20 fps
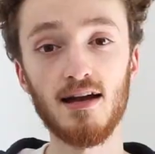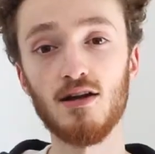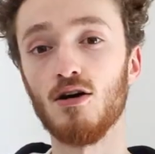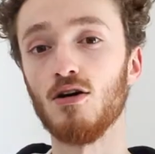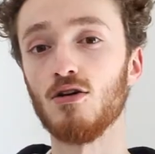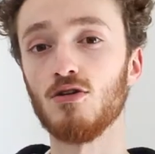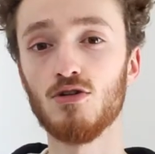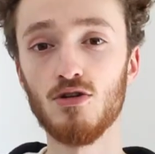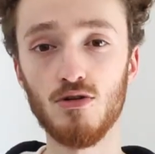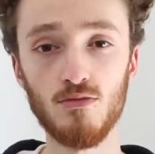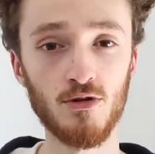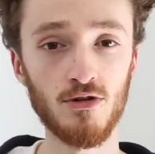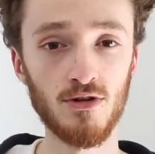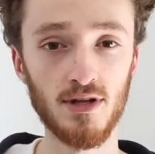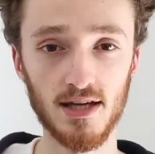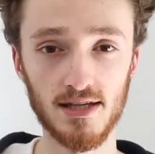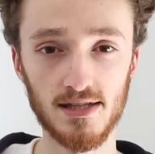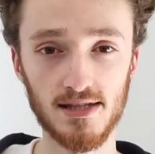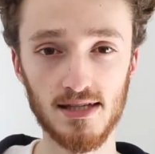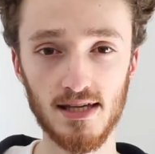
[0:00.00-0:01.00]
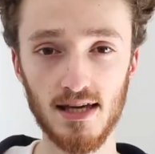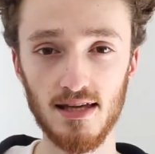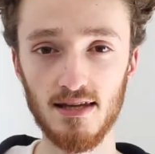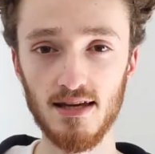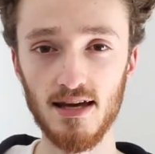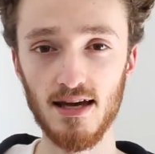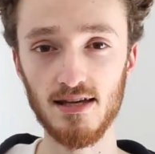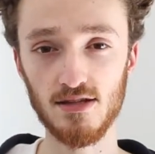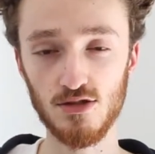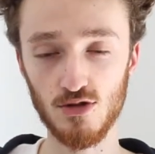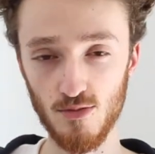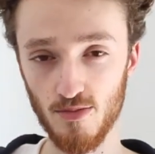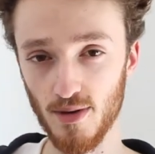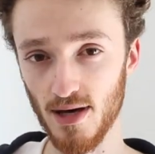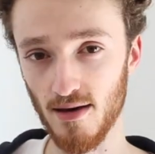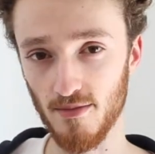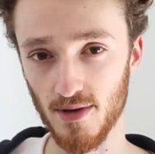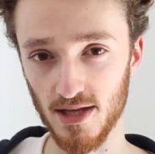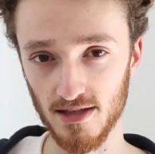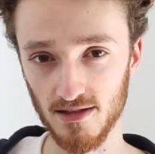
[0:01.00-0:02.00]
Alors, comment on accède à ce
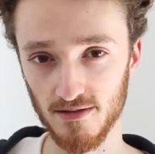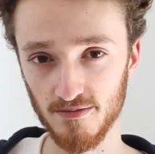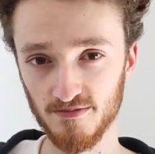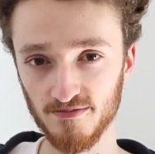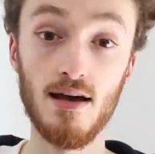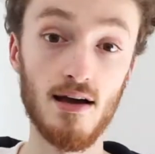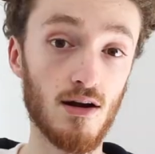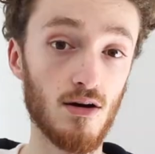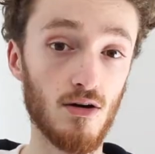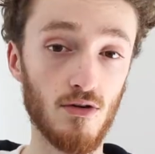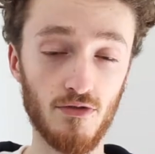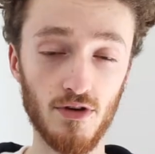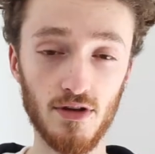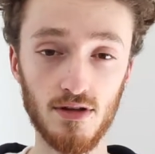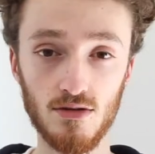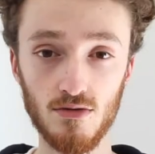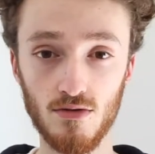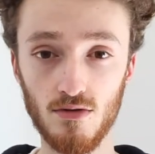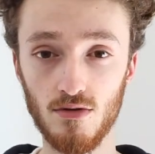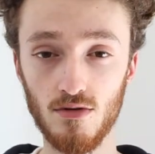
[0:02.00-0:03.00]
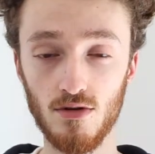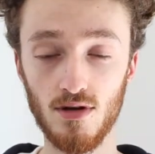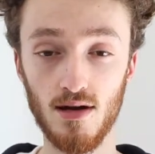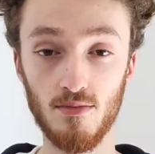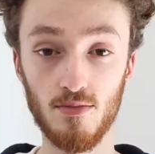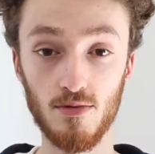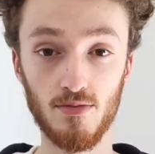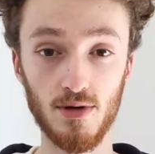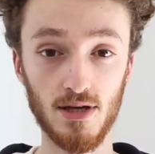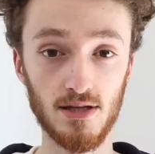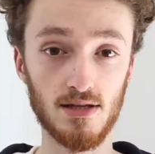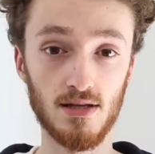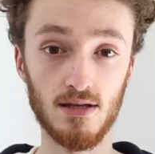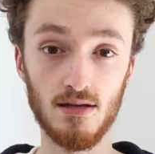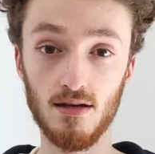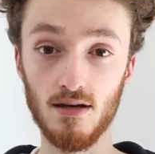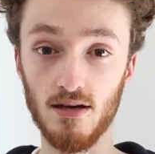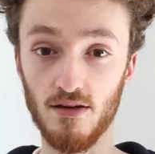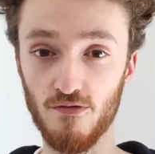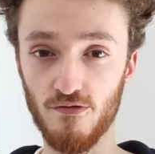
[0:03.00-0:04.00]
paramètre alors en fait, euh, la plupart
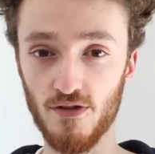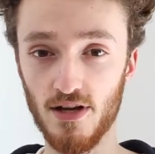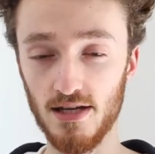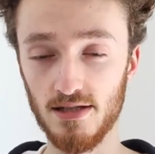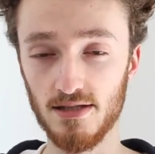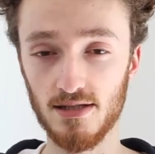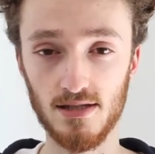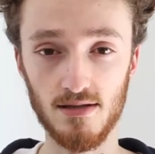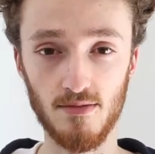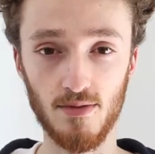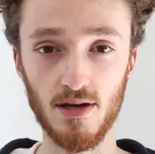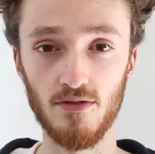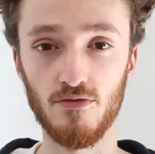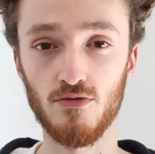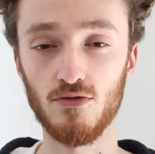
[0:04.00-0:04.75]
des réflexes des appareils